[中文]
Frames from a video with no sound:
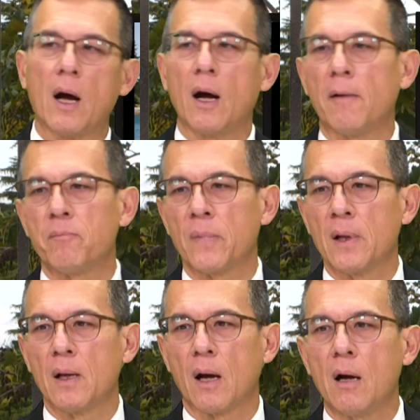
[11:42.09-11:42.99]
哈，
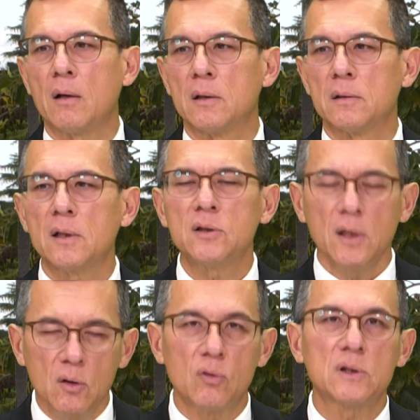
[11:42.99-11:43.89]
好，那在
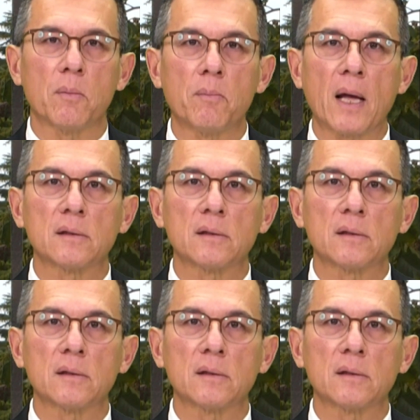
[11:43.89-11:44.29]
英国怎么办？